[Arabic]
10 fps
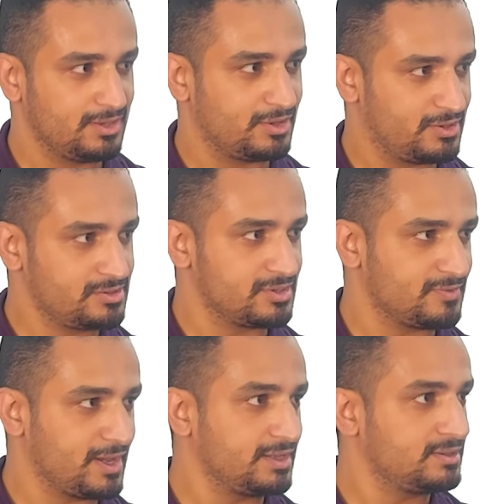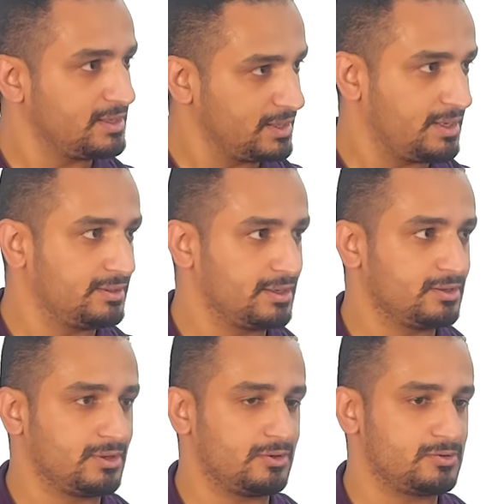يتخصص في حاجات تانية حتى
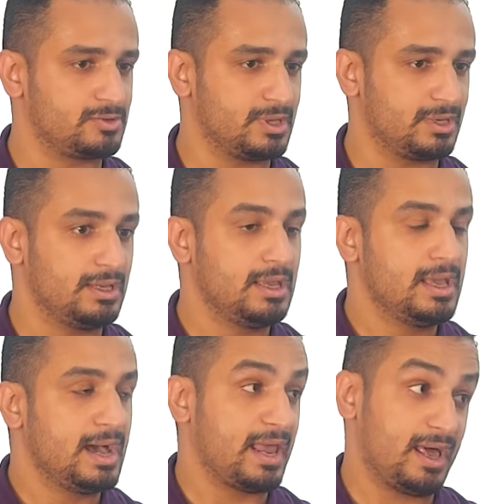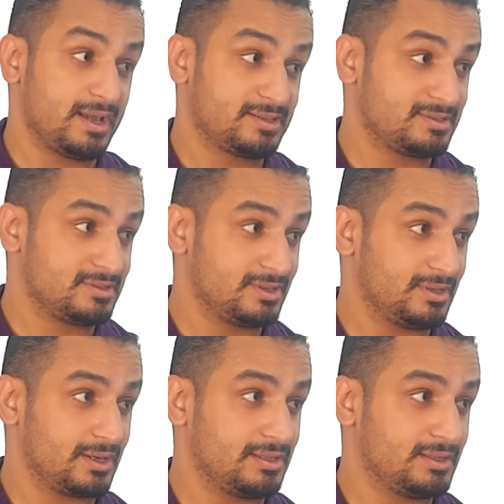غير التخصص التاني على عكس
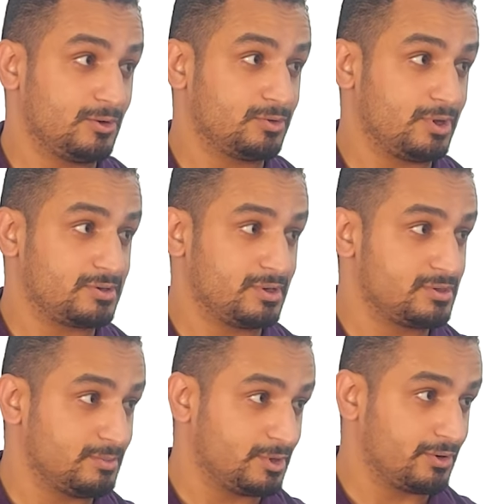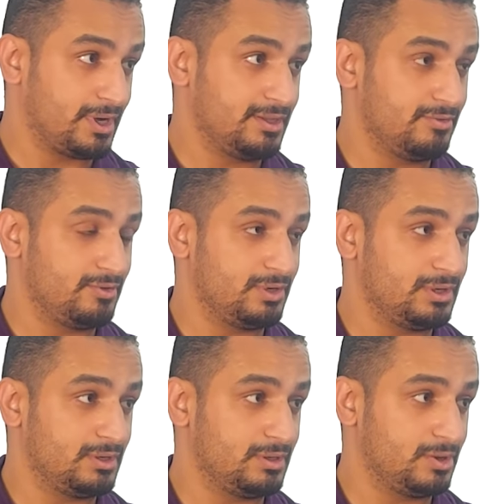انك انت لو تخصصت مره واحده
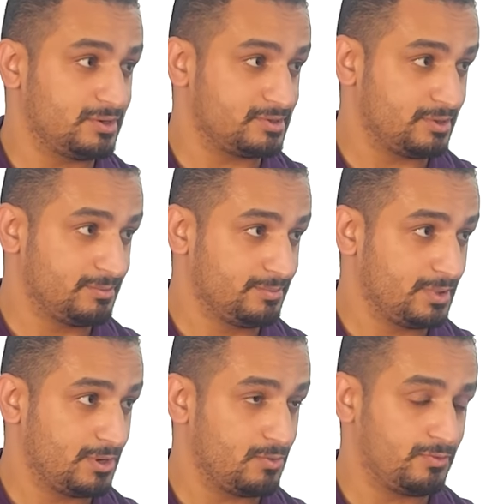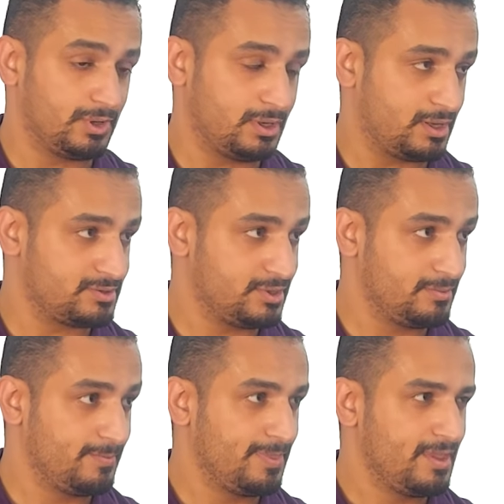في العظام او في
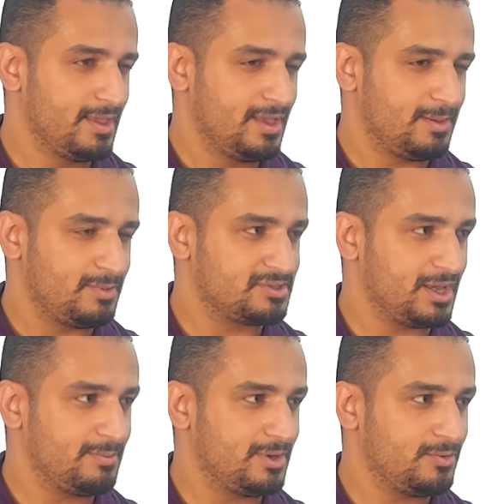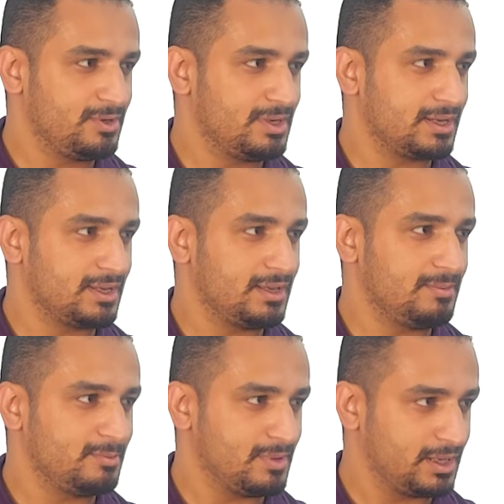الاعصاب هيبقى صعب قوي انك
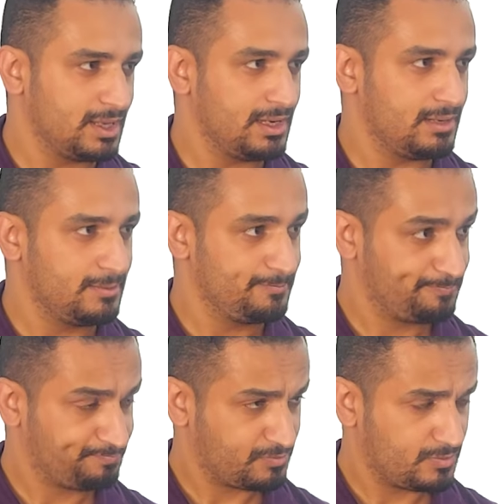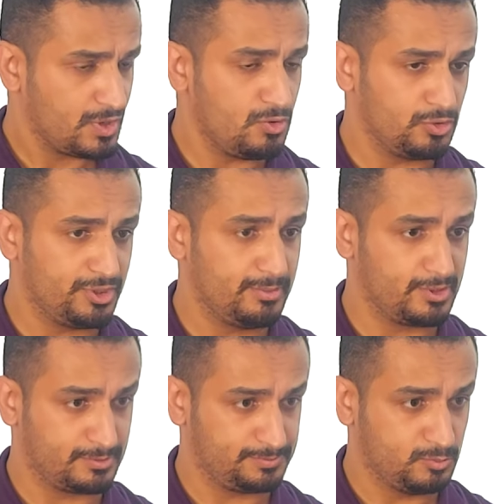ايه من مجال
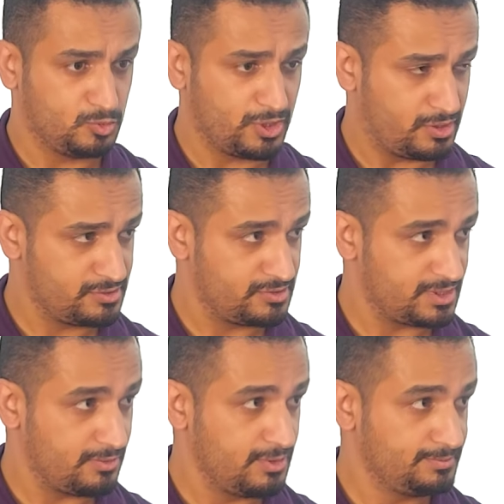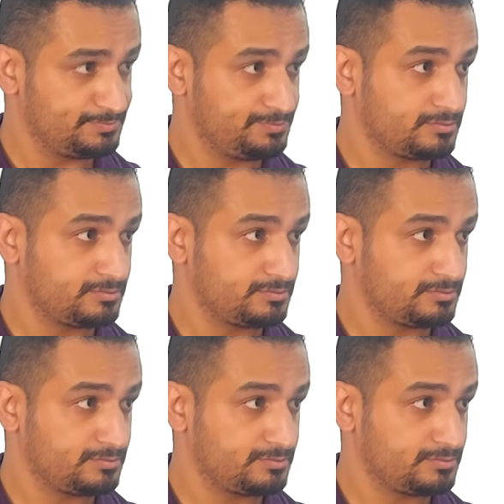يعتبر متخصص قوي